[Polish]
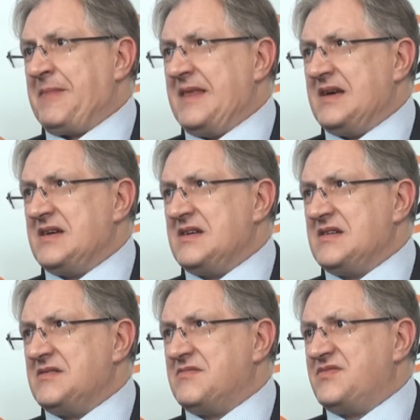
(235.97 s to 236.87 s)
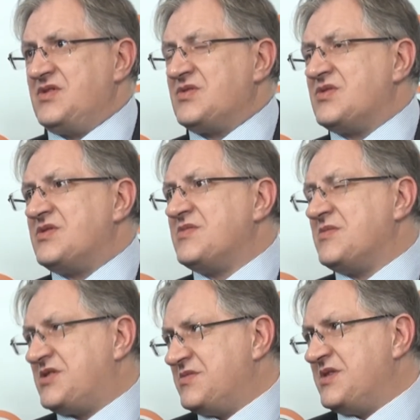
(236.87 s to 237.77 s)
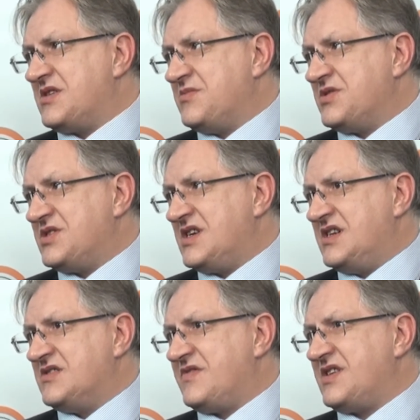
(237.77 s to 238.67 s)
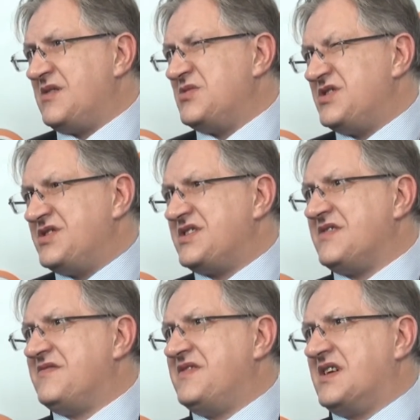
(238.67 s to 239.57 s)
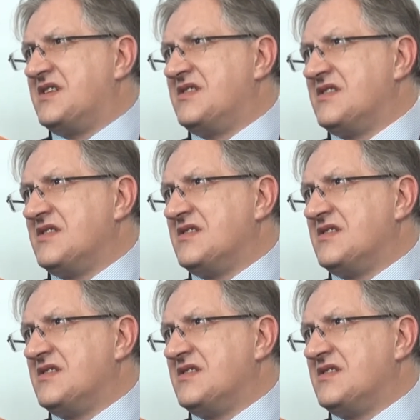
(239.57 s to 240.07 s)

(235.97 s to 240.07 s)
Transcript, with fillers: E, w związku z czym zobaczymy, jak to będzie realizowane. Ja myślę, że sam fakt e,